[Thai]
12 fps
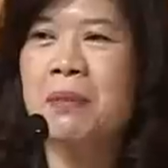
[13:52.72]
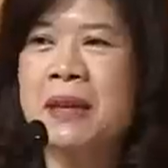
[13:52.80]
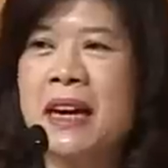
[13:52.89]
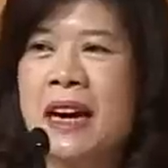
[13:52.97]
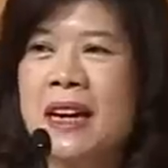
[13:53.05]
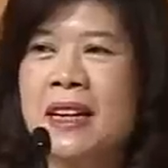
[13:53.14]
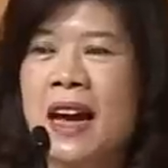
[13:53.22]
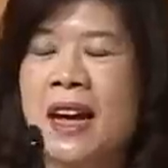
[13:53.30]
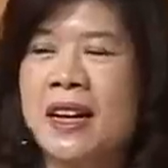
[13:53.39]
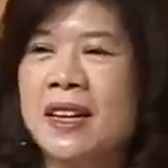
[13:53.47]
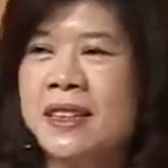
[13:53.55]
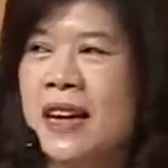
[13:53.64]
ต่างประเทศเนี่ย
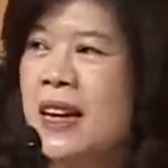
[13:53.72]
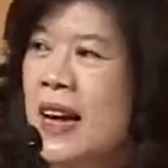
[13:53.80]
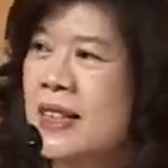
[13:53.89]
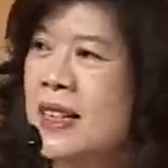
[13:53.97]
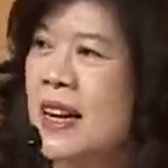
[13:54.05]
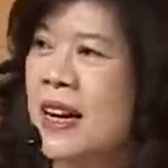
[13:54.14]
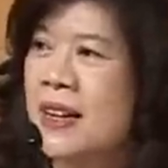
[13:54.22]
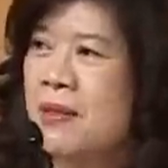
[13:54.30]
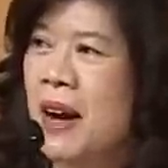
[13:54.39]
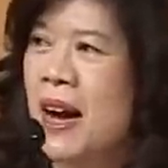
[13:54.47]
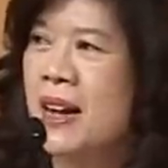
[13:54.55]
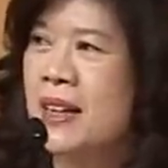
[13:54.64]
ท่านอาจจะเห็น
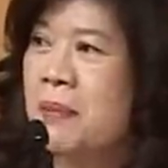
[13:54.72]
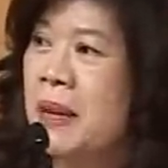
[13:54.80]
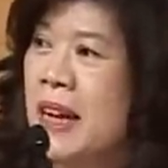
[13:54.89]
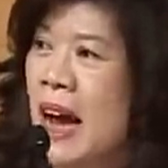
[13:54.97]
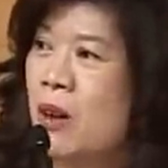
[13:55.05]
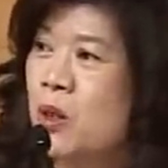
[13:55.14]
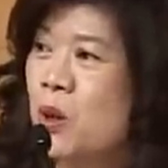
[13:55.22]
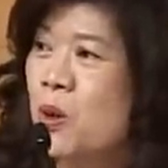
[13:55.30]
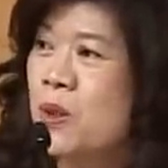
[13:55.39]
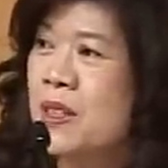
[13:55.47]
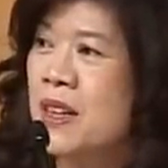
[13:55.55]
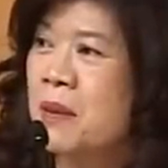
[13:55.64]
ว่าถ้าเป็นดาวโจ
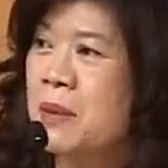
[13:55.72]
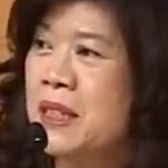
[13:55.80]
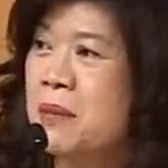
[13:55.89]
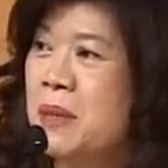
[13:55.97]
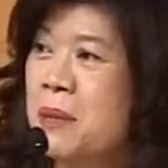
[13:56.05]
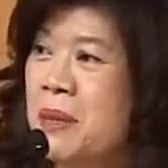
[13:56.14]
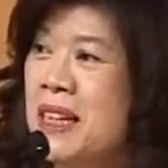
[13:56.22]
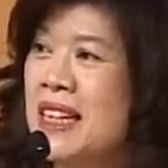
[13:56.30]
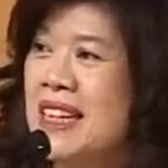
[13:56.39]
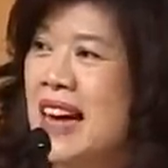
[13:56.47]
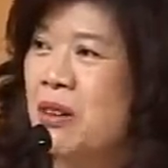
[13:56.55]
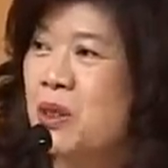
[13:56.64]
นส์เนี่ยมันจะมีมิ
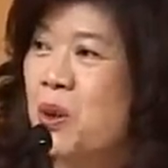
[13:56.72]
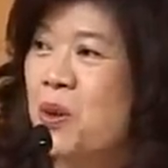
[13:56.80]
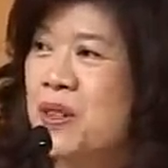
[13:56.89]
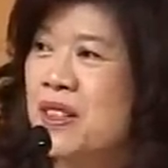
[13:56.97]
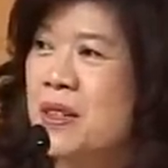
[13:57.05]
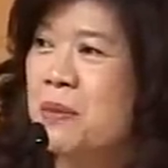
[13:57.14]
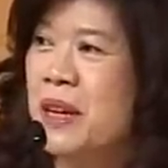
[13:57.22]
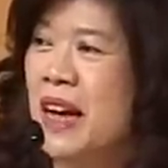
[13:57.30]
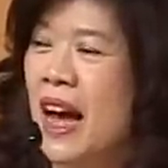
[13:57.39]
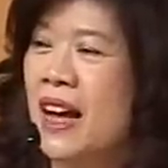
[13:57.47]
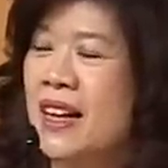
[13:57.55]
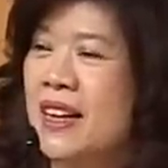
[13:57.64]
นิดาวโจนส์ใช่ไหม
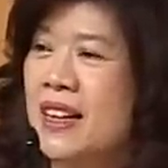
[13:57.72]
คะ